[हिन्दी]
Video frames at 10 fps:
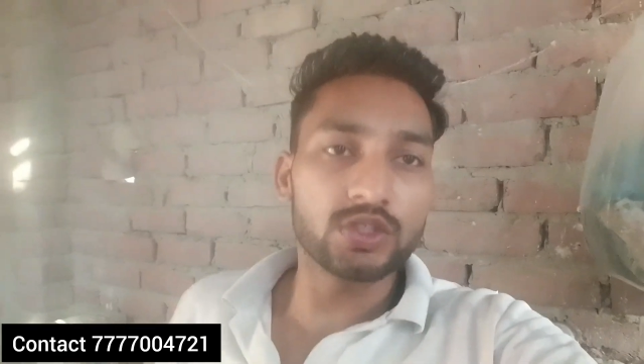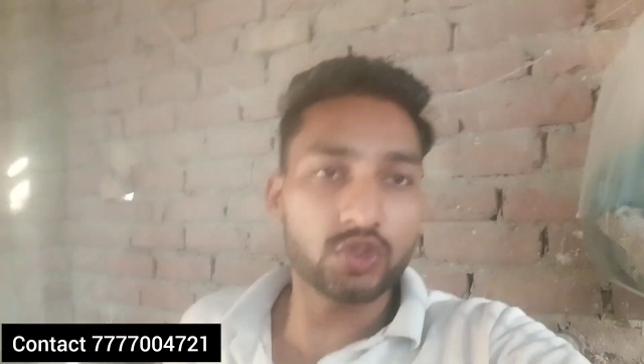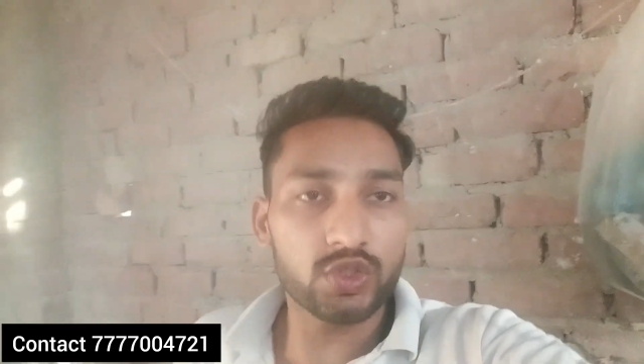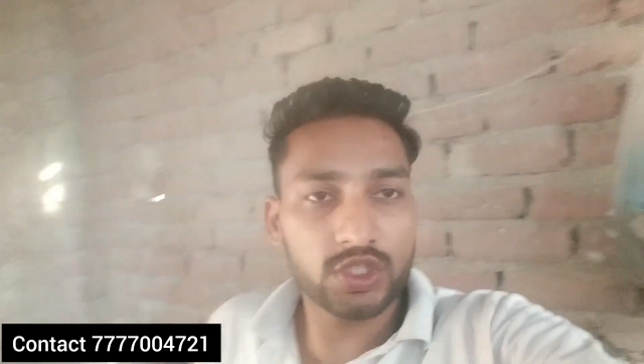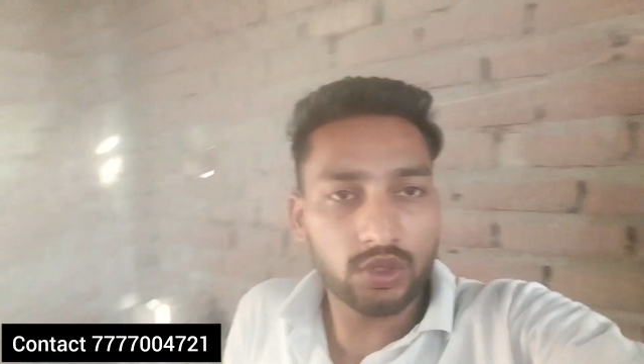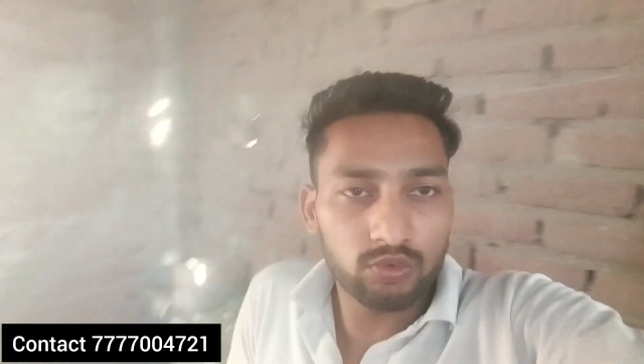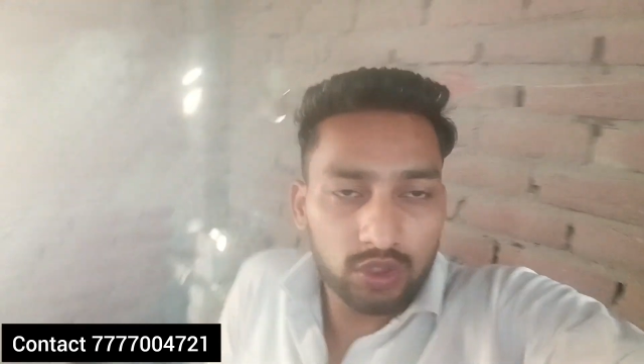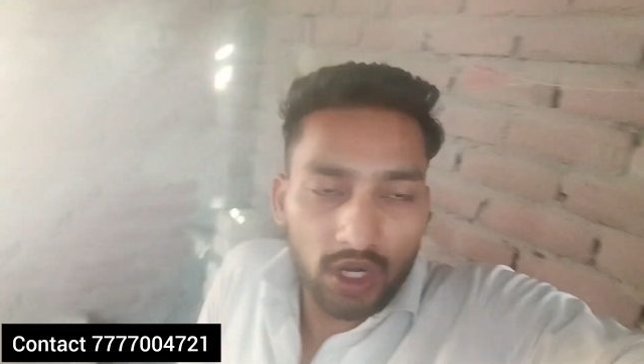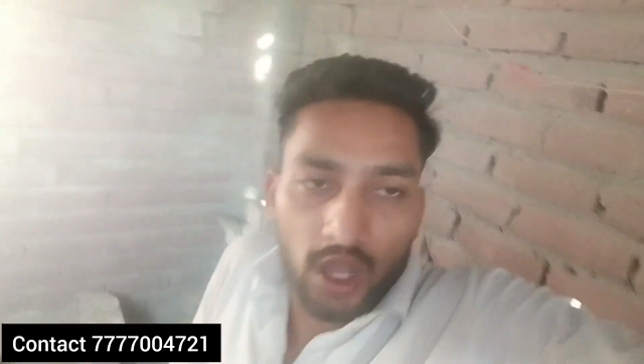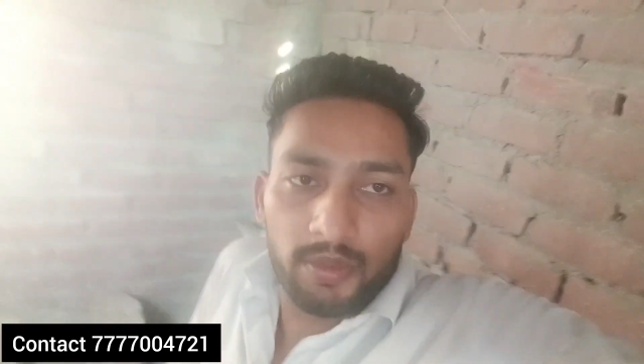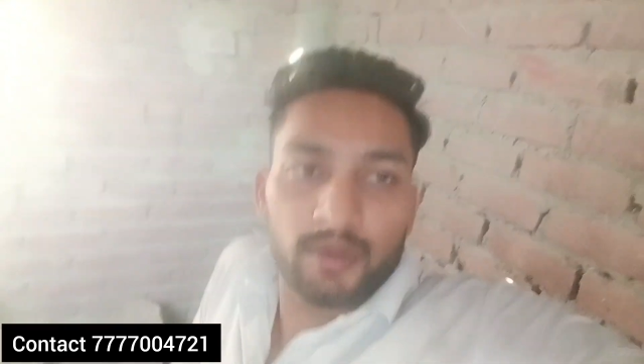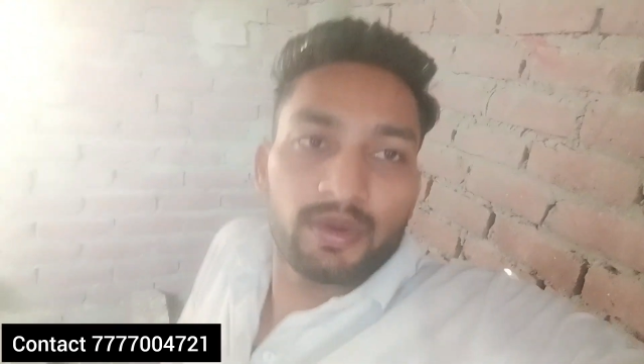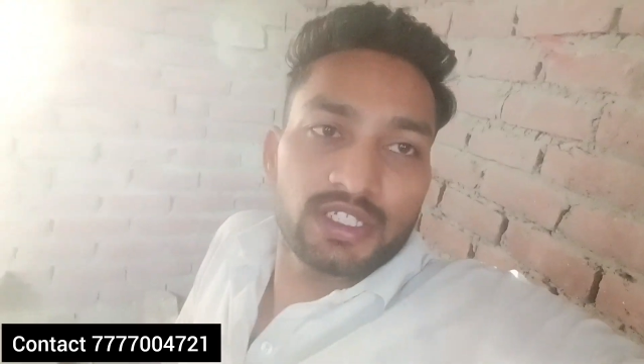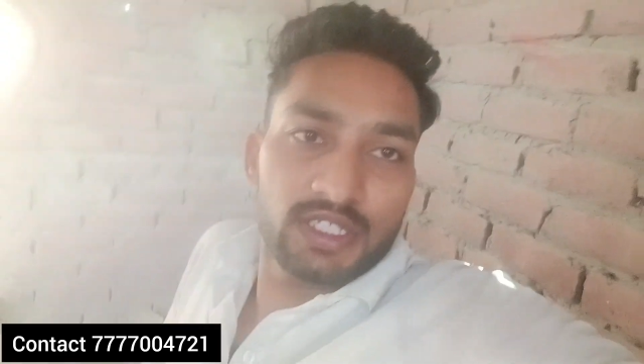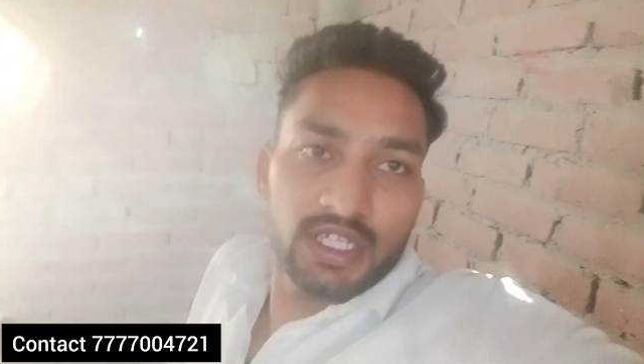जो से कबूतर आपने
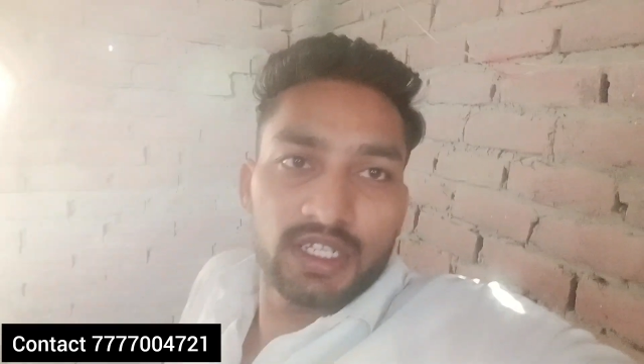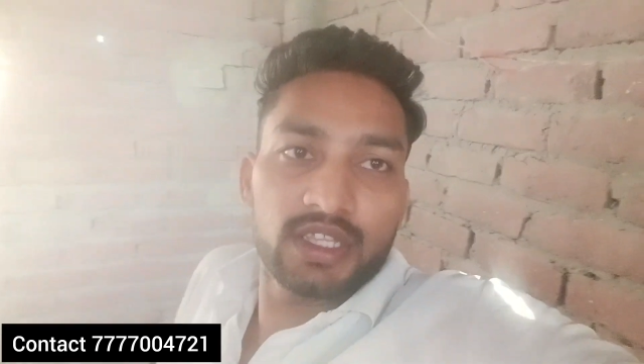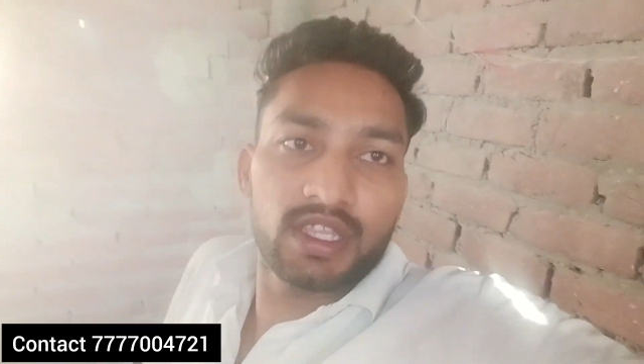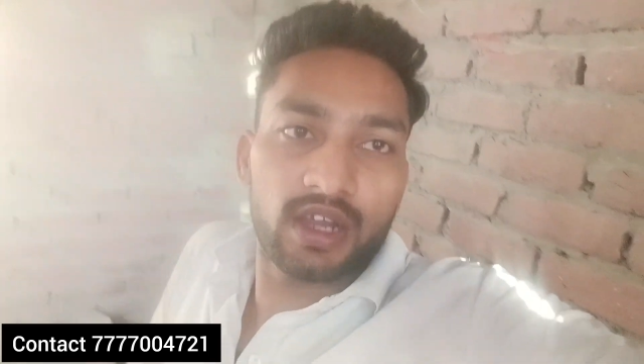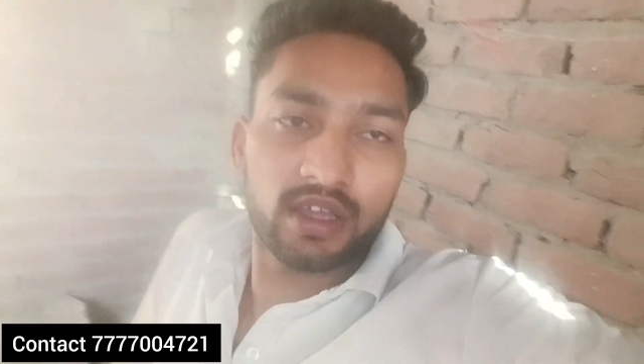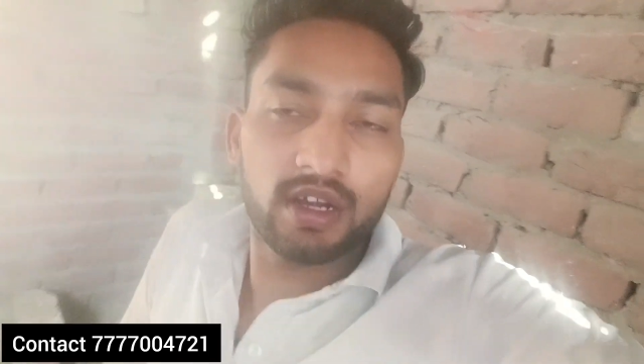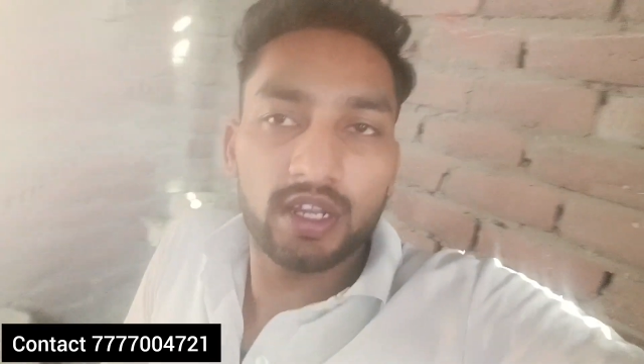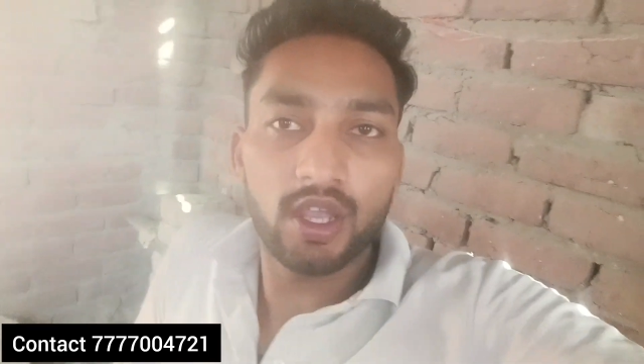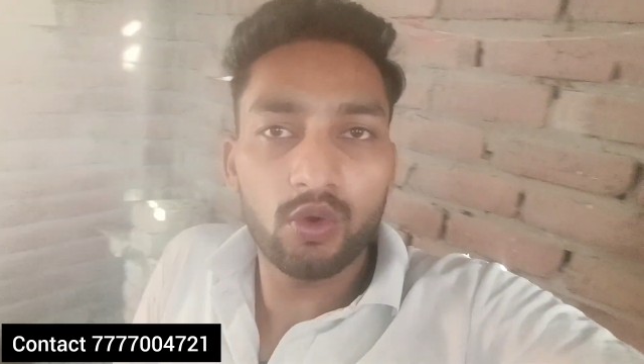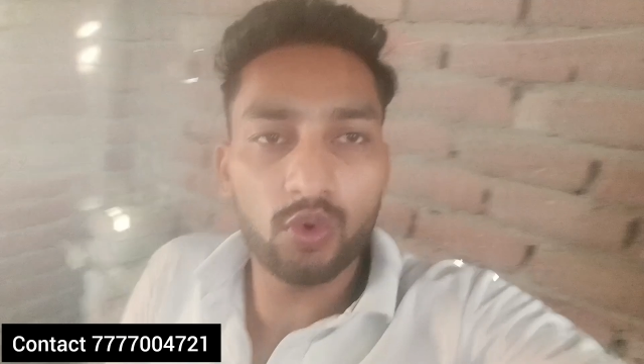बाजी के लिए तैयार करने हैं